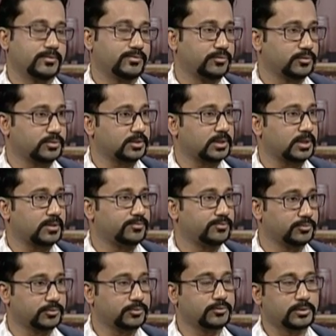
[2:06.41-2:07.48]
ফোসকা
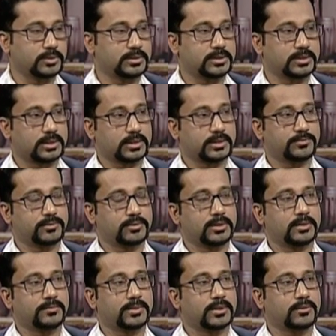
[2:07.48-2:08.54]
ফুসকুড়ি যেটাকে বলি
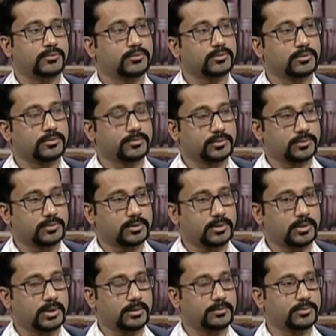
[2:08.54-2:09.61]
আমরা ওরকম তৈরি
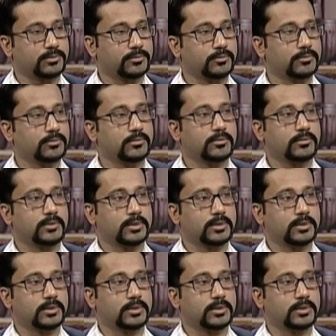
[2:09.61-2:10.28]
হয় এবং ওগুলো